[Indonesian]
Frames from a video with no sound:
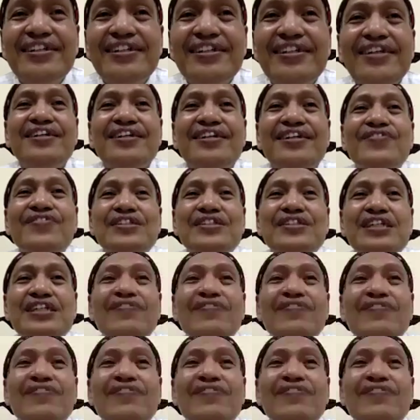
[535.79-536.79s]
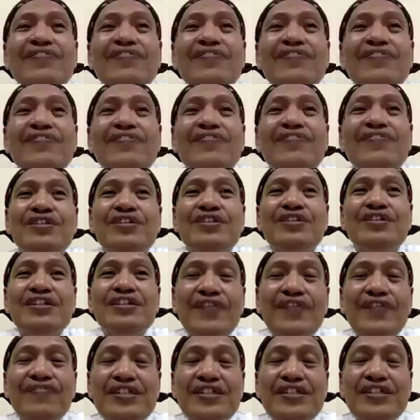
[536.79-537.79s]
dia tidak bisa menjadi
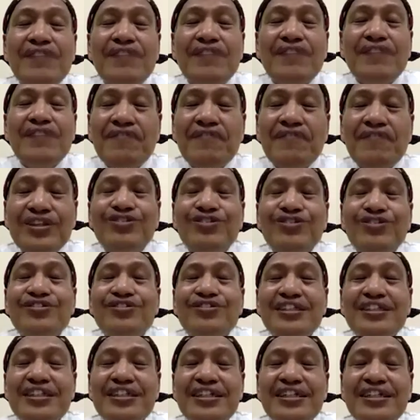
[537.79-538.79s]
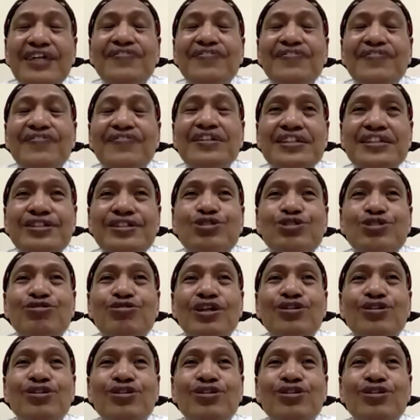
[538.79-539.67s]
tidak bisa membentuk dirinya menjadi